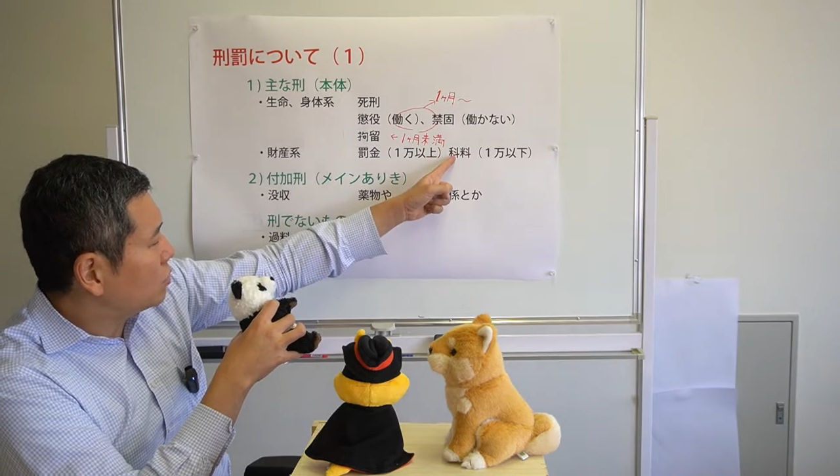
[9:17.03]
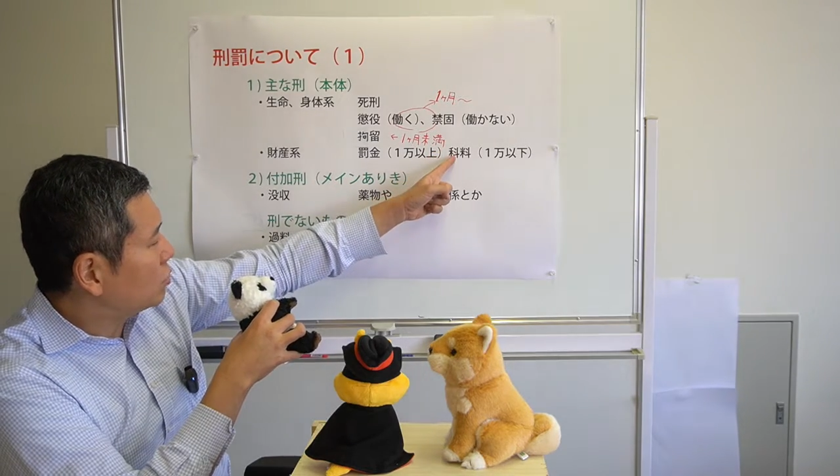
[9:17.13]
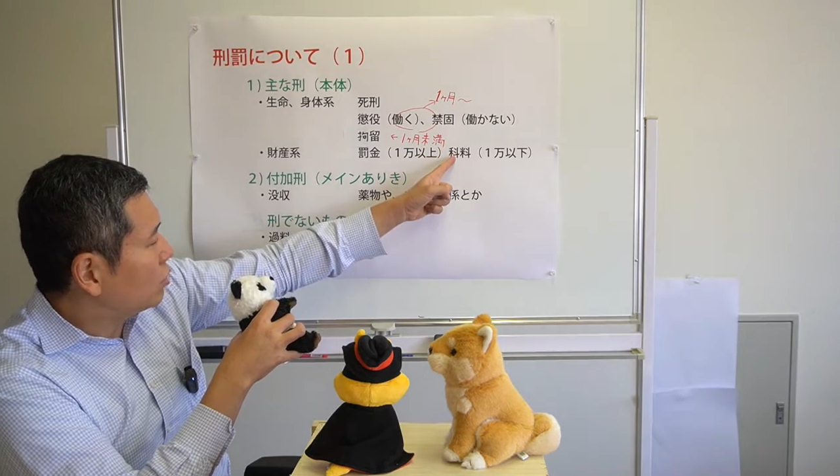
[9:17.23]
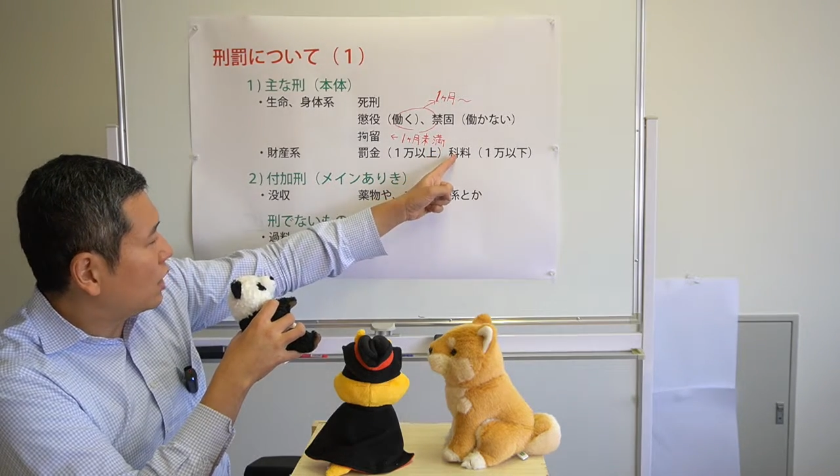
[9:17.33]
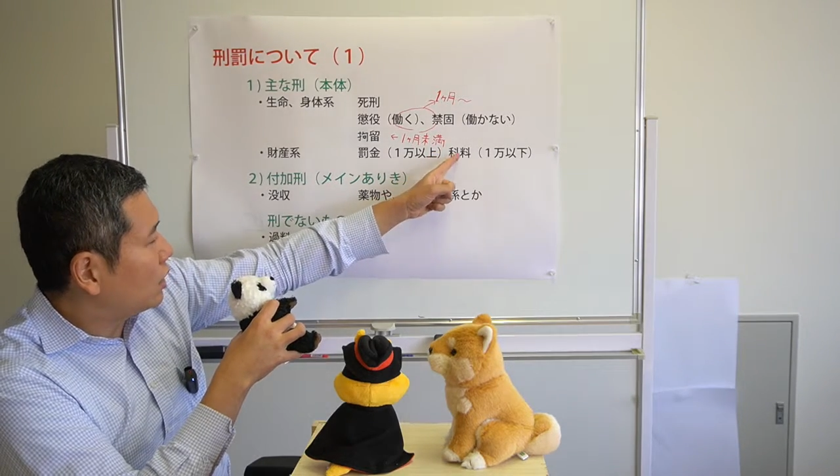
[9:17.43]
方
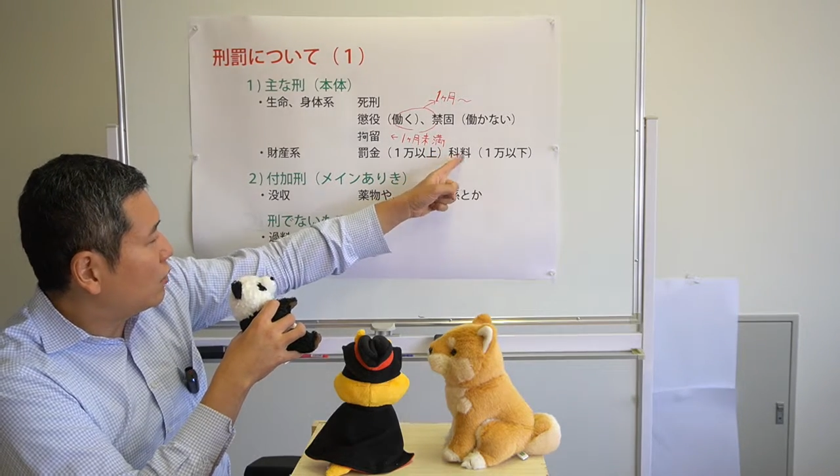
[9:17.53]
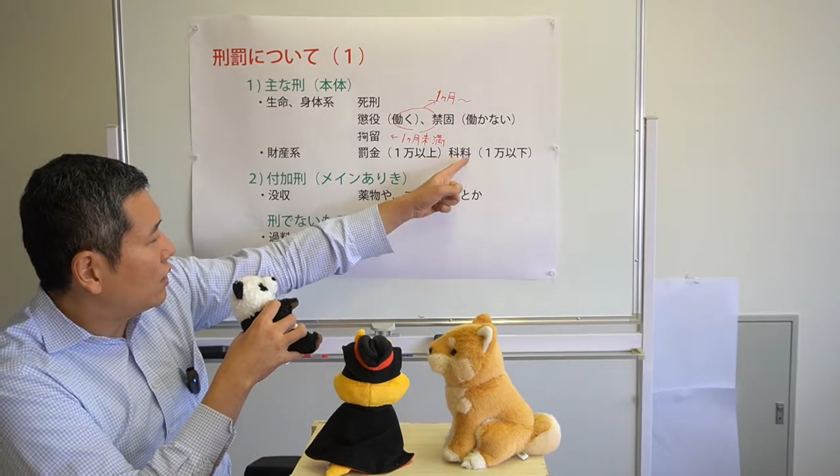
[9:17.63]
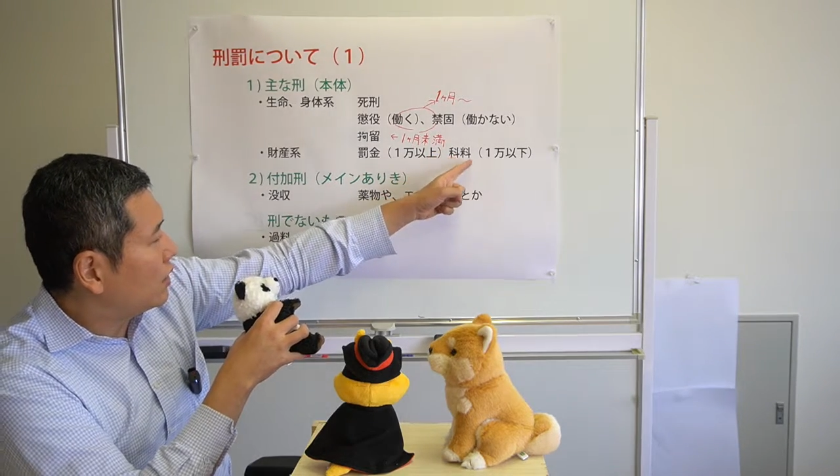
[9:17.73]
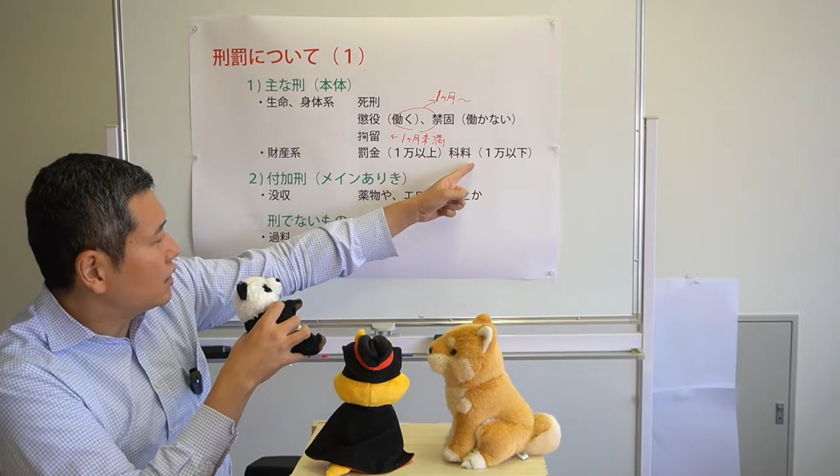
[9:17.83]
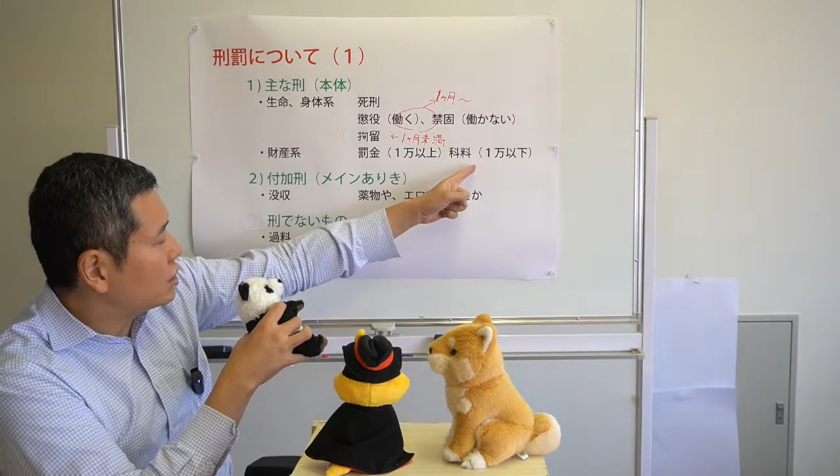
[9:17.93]
の科料
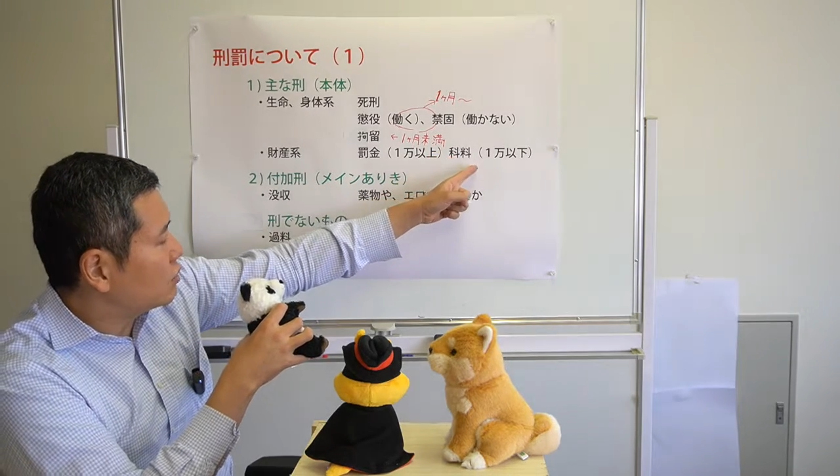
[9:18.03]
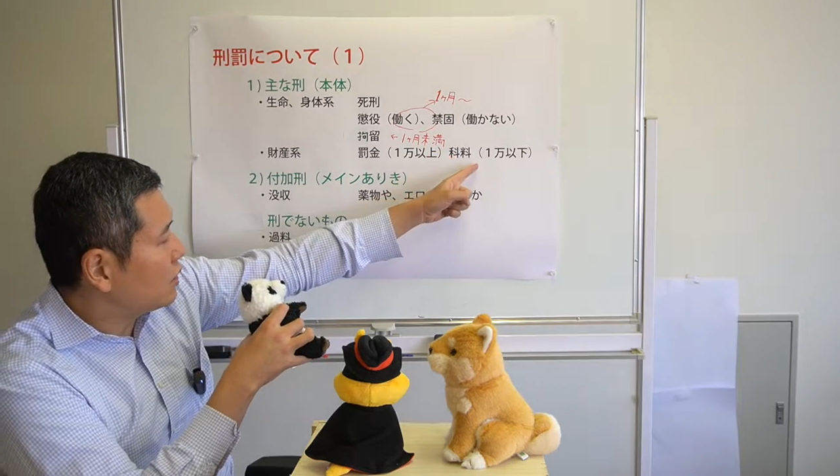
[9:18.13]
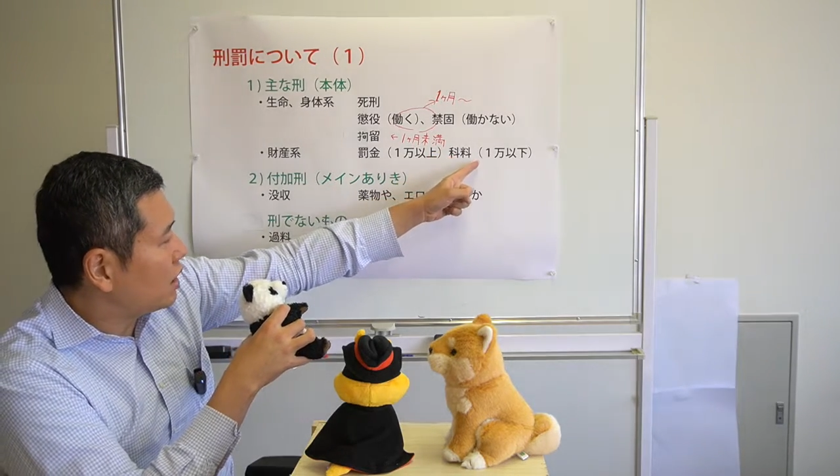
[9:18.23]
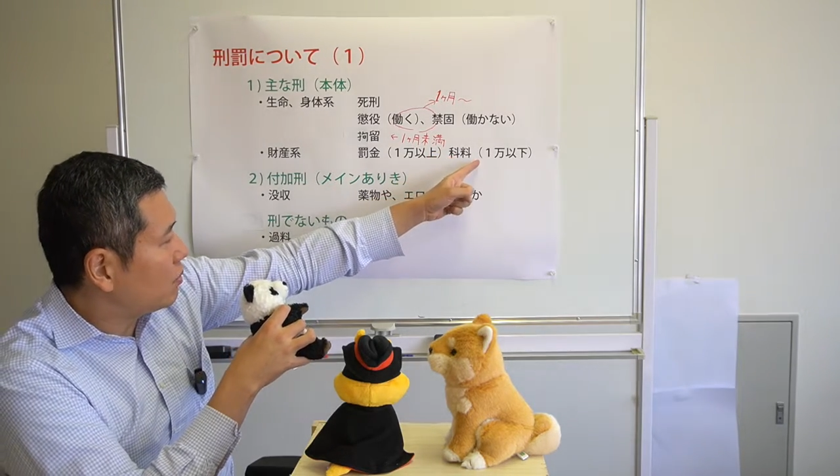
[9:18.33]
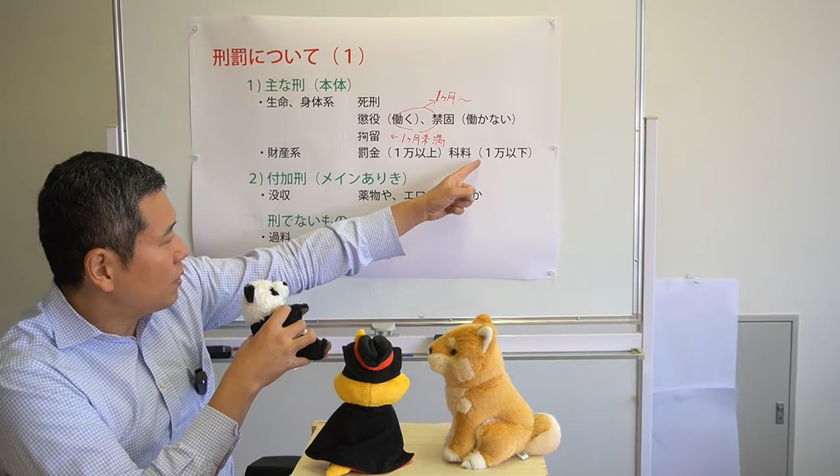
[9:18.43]
は1
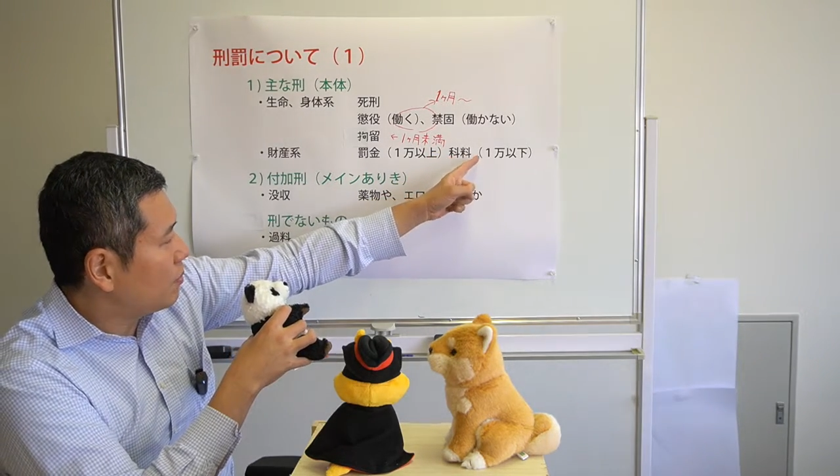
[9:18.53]
万円ま